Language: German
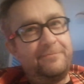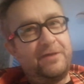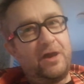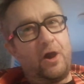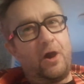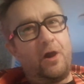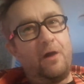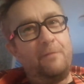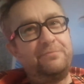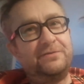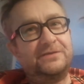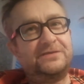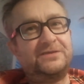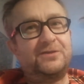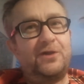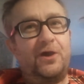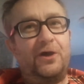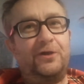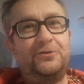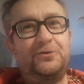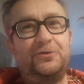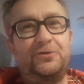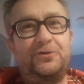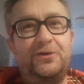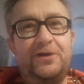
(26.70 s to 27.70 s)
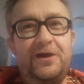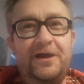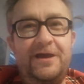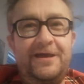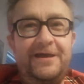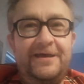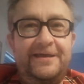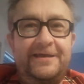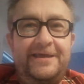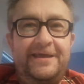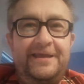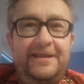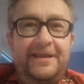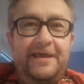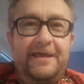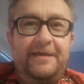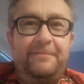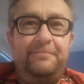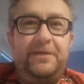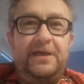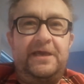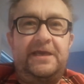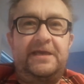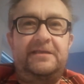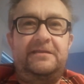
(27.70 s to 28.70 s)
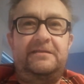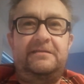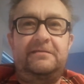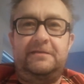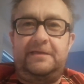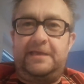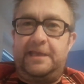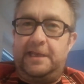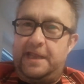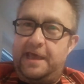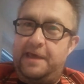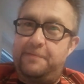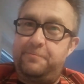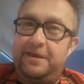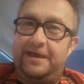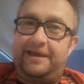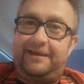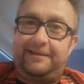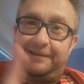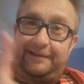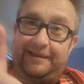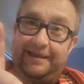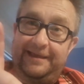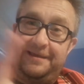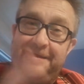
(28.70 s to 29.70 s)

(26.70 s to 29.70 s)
mir en passant noch genehmigt, genehmigt